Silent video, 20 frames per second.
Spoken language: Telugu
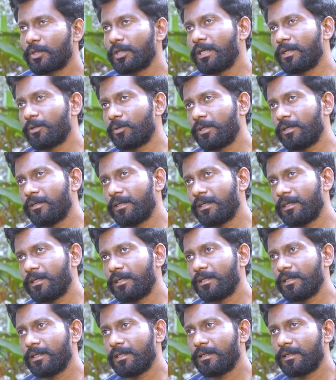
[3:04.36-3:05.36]
స్టోరీ అనుకుంటున్నా
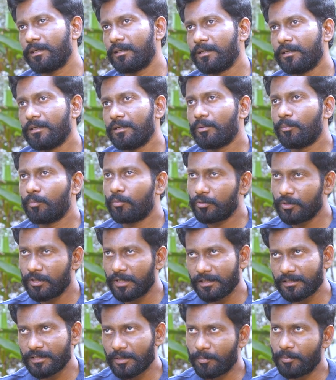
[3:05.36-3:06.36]
ఏంటంటే ముందు
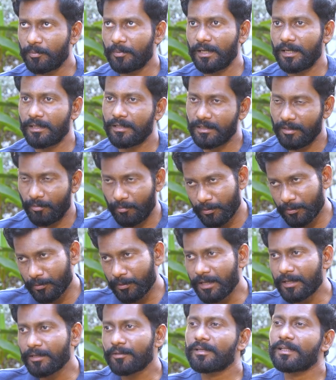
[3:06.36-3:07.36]
నాకు చెప్పివే అంటే ఎవరికో
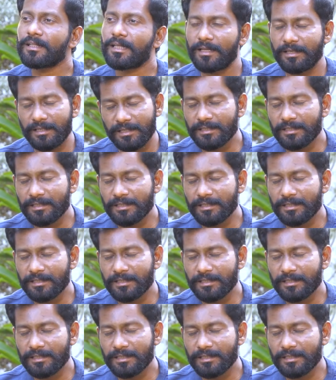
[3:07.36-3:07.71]
అనుకున్నది ఆయన